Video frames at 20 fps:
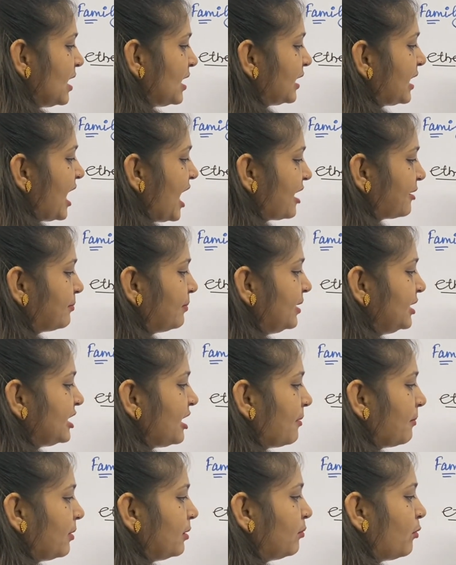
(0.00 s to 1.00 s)
कार्बन
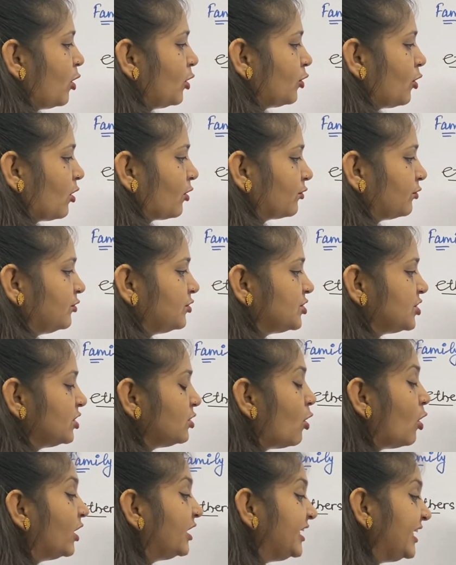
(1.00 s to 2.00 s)
डबल बॉन्ड ऑक्सीजन
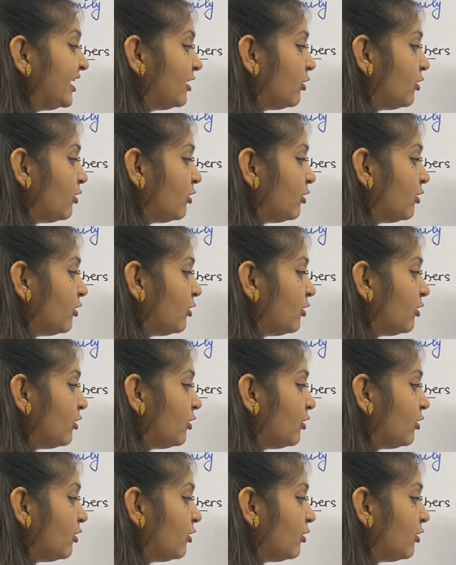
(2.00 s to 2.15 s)
और ये